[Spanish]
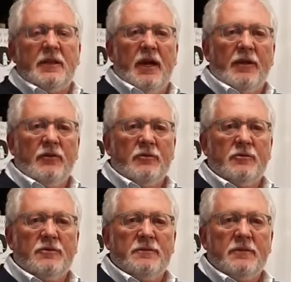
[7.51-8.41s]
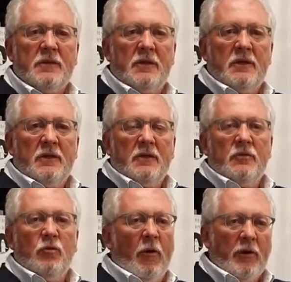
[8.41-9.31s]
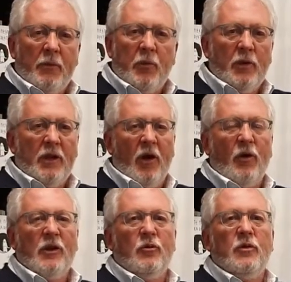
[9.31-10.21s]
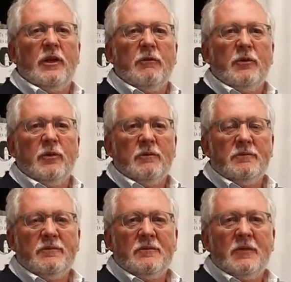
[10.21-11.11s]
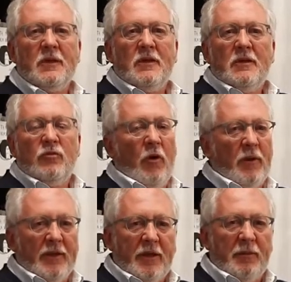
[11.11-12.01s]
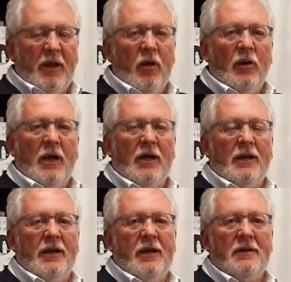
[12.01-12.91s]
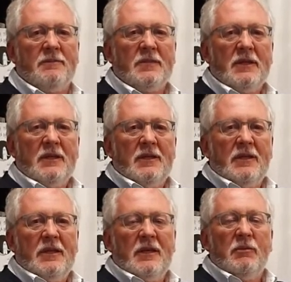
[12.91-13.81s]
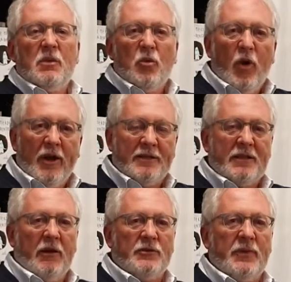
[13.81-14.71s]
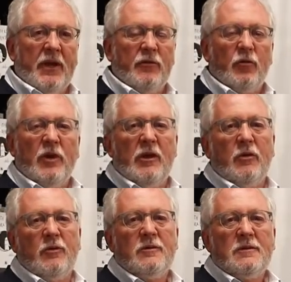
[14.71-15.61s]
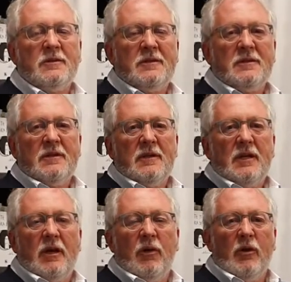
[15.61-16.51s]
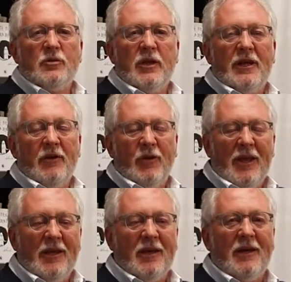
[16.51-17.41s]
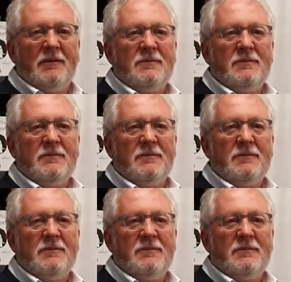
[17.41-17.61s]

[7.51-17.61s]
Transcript: años, no había publicado ningún libro, no había terminado la carrera y mi mujer estaba esperando un hijo, que luego sería una hija.